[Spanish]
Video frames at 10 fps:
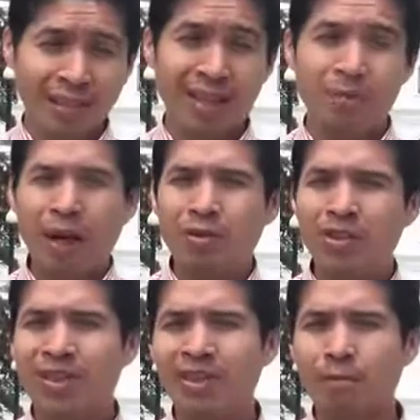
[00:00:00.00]
y sin
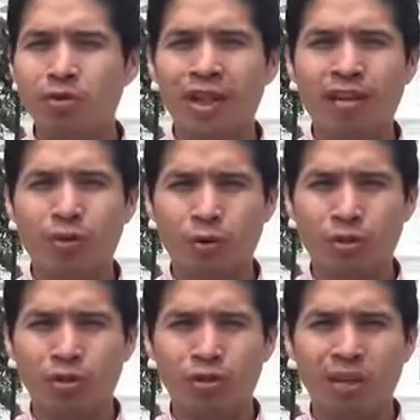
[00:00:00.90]
embargo así están buscando
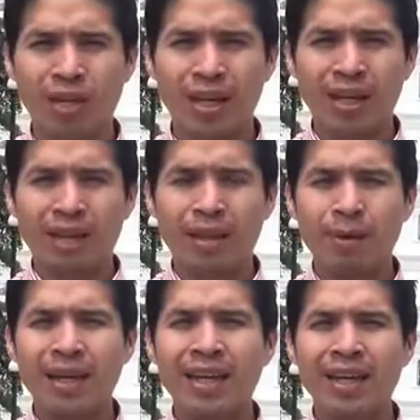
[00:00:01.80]
votos. De
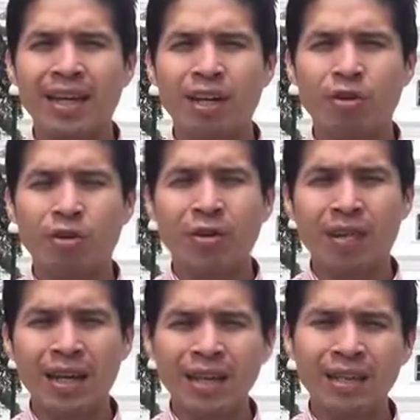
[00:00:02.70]
manera que lo que
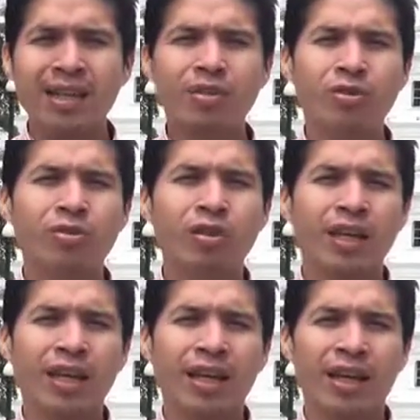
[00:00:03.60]
viene haciendo
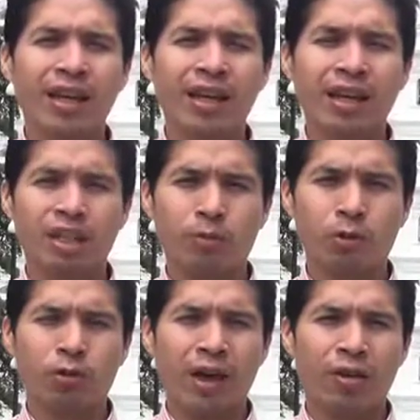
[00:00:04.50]
el ex
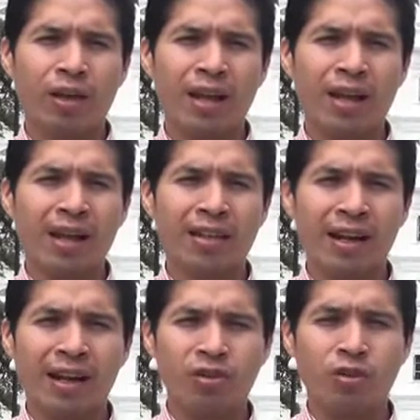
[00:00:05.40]
procurador general de
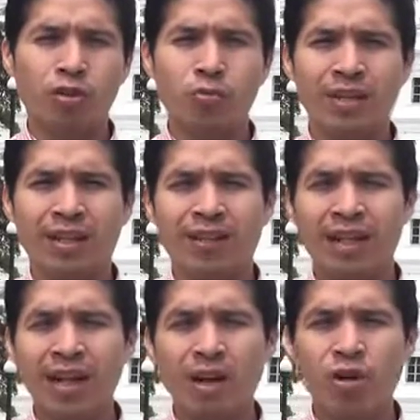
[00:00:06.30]
la Nación como
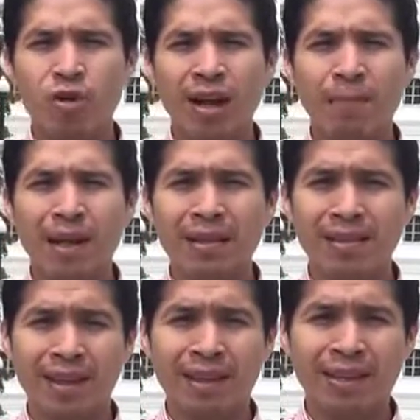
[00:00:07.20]
estrategia con la
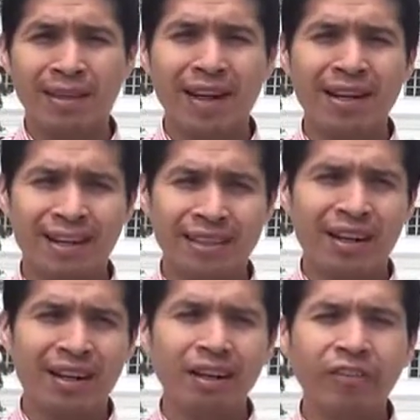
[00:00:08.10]
prensa de entrar en ese
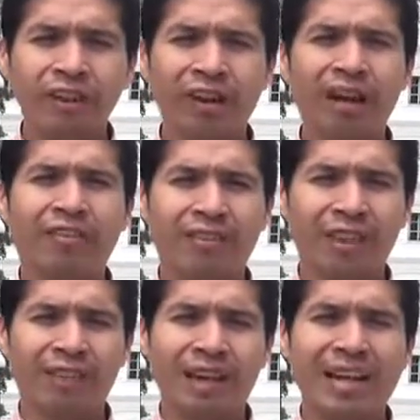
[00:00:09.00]
rifirrafe,
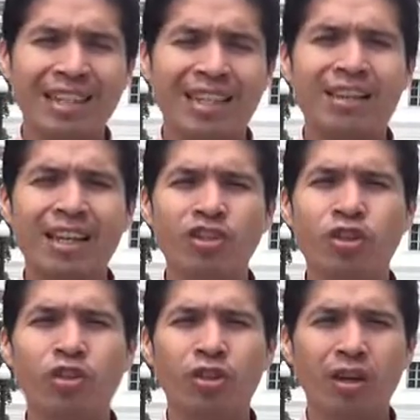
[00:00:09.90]
de entrar en esa
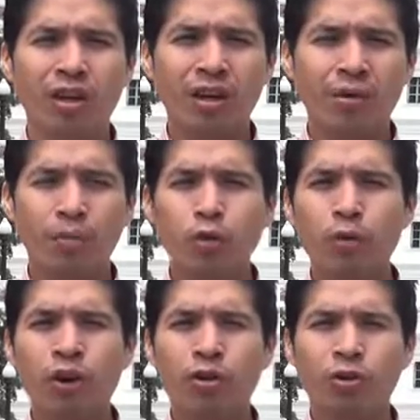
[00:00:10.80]
tensión, muy
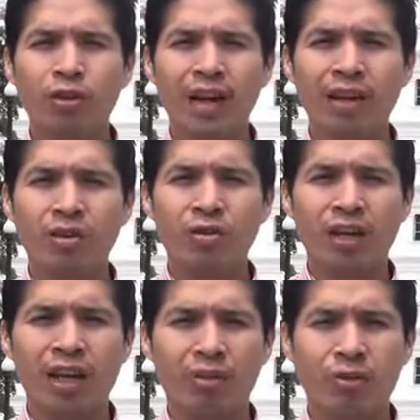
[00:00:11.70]
por el
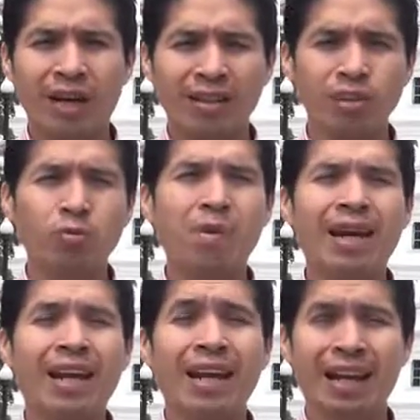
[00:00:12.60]
contrario, en lugar de
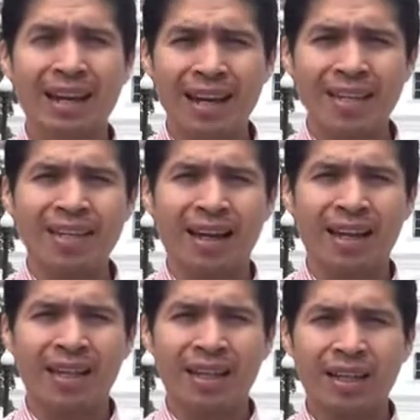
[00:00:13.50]
sumarle, le
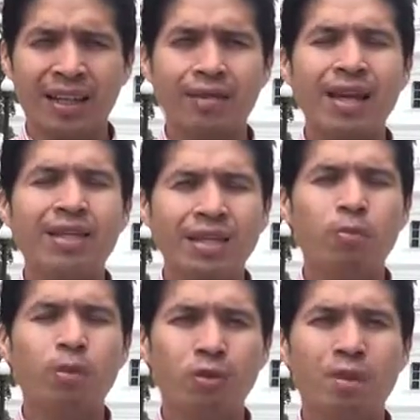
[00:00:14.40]
resta debería
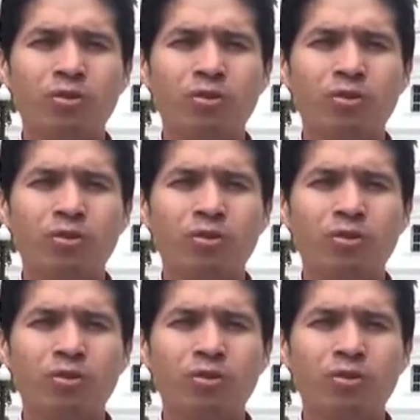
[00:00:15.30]
ser un poco